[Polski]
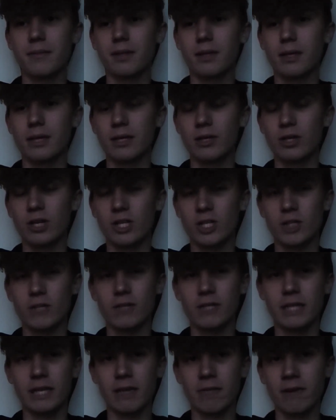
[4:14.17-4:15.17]
e,
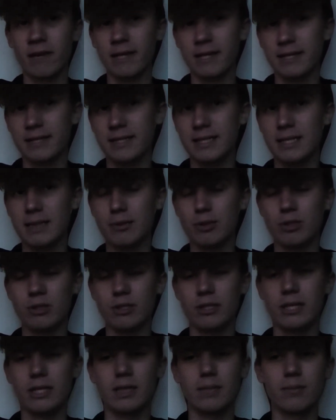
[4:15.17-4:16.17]
jednorazowe takie fajne sceny, na
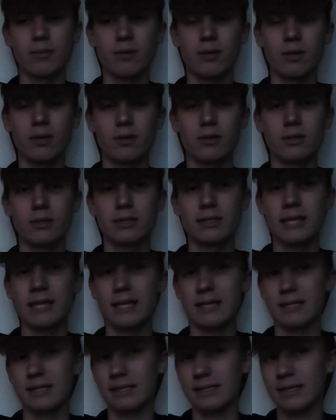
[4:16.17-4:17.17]
przykład kiedy była
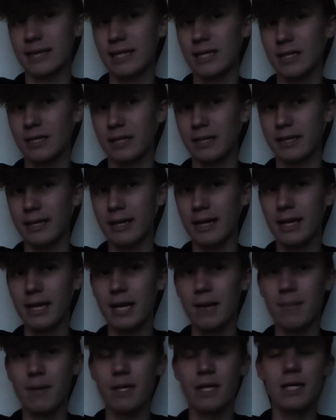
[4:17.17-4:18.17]
scena ze Skylar i
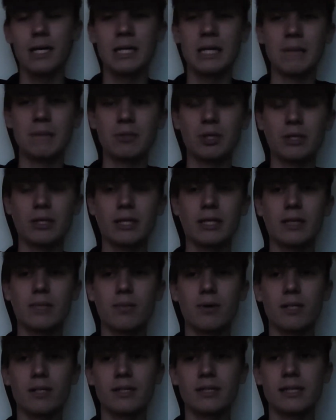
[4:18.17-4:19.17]
Kajem, na przykład kiedy
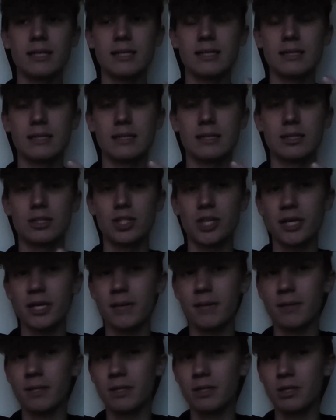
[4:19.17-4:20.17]
była scena z
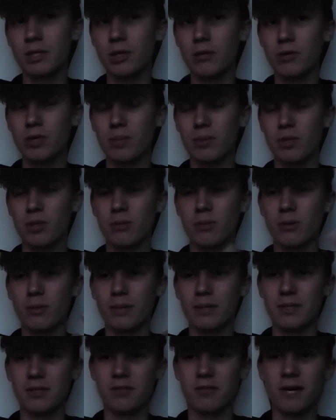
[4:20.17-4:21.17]
Jayem i Nią, to na pewno było
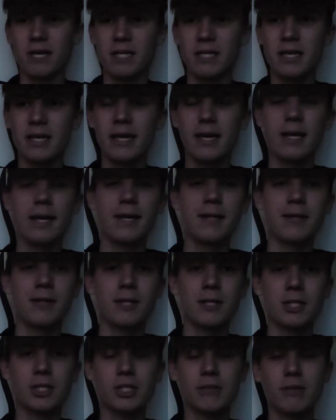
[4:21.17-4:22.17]
bardzo fajne. No
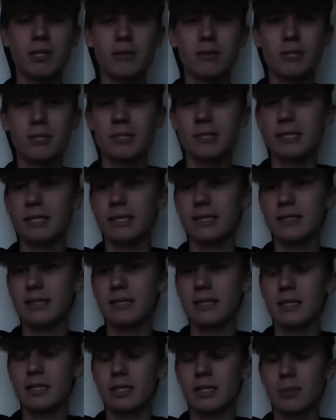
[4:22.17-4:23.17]
ale też nie mieliśmy żadnej takiej
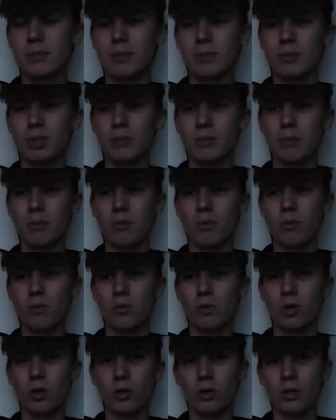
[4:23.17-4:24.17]
sceny, gdzie na przykład by było
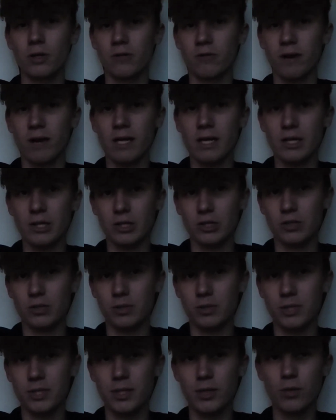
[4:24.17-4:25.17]
Cole i Wania czy coś w
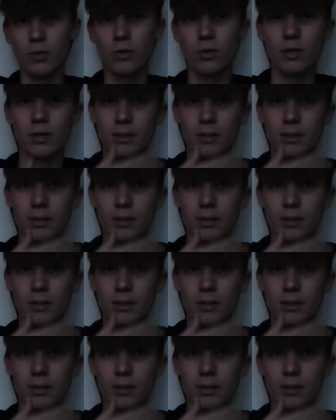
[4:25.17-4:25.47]
tym stylu.